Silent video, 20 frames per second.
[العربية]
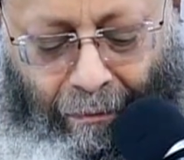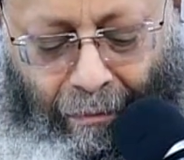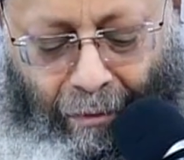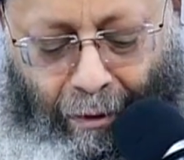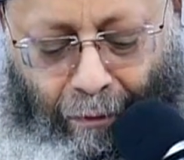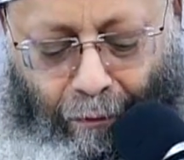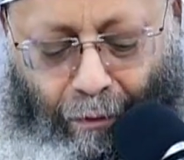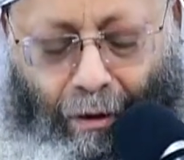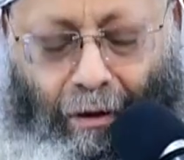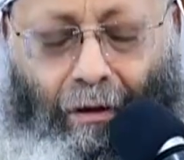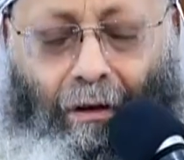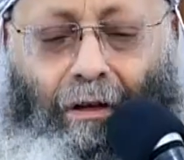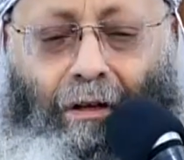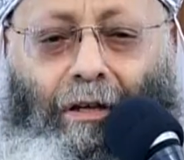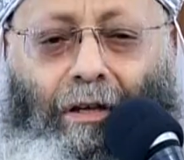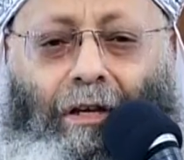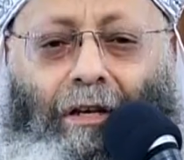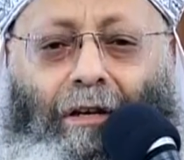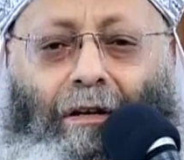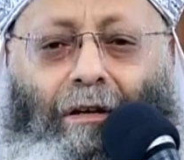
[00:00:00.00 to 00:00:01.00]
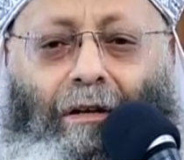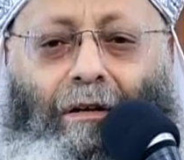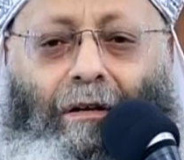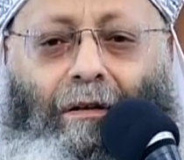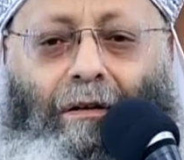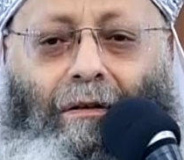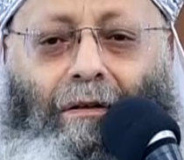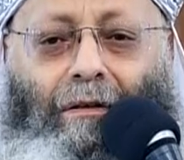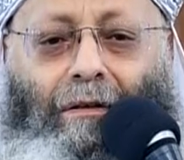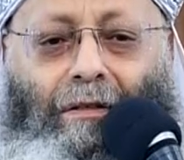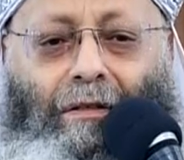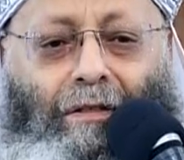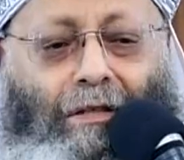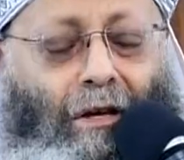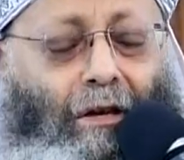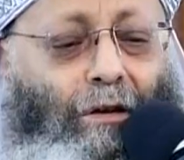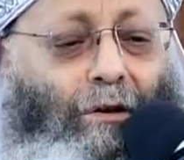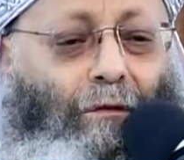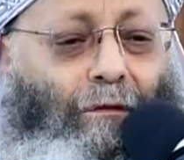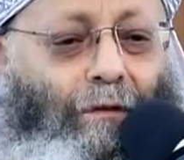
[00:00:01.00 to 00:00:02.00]
في القليل
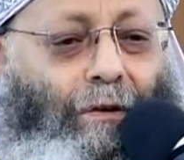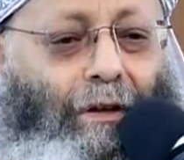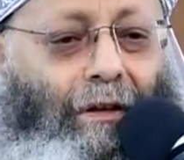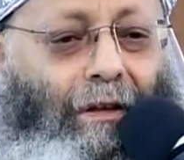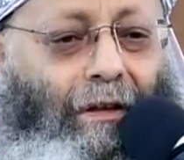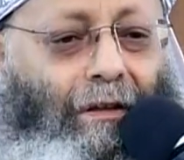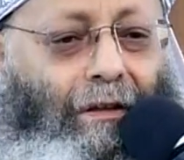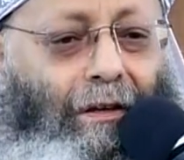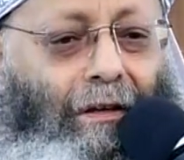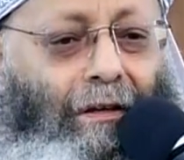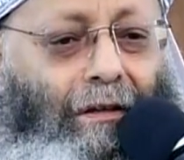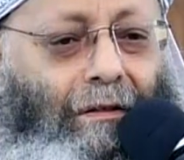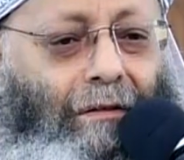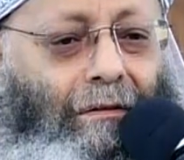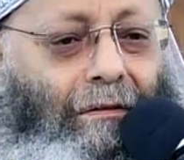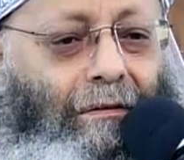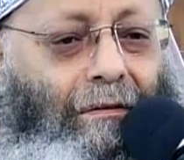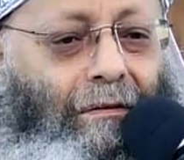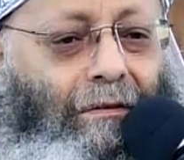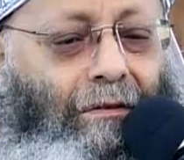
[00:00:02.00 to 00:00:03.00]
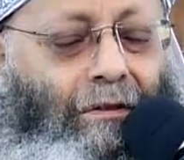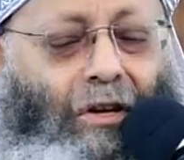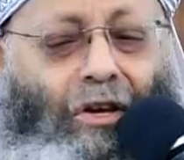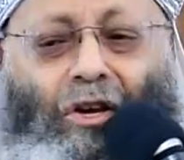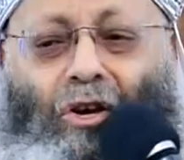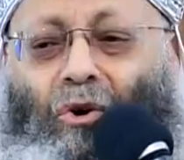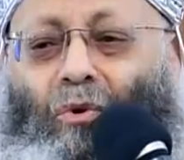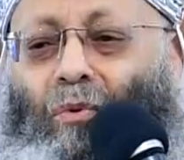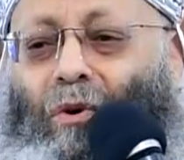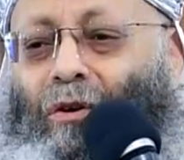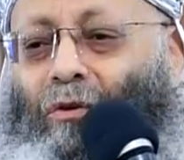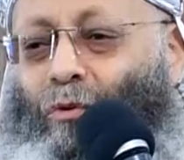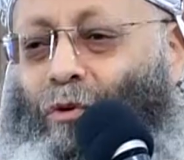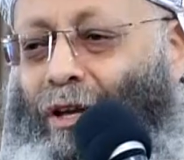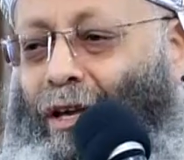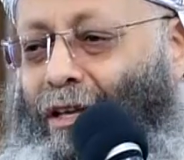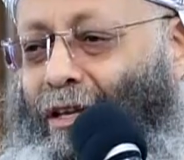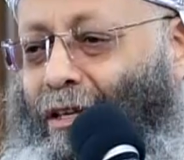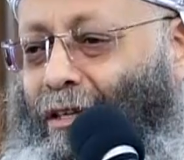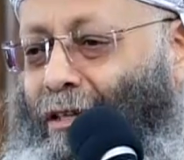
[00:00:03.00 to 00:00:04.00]
ظالم في الكثير إيه هو
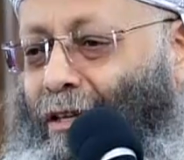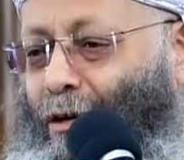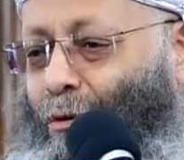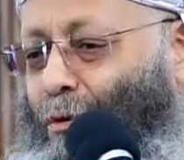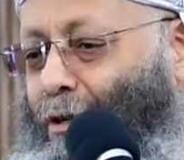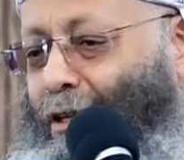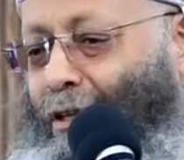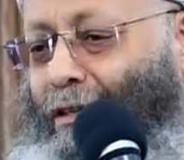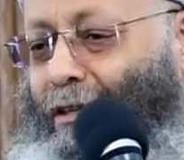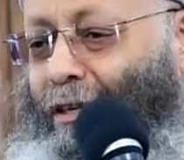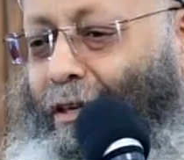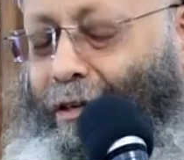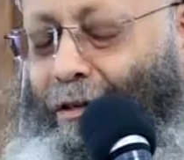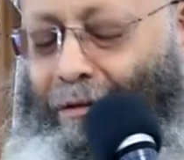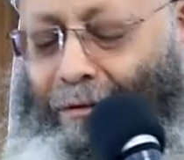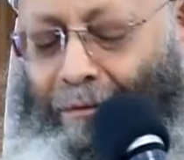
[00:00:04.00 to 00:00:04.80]
القليل ده والكثير؟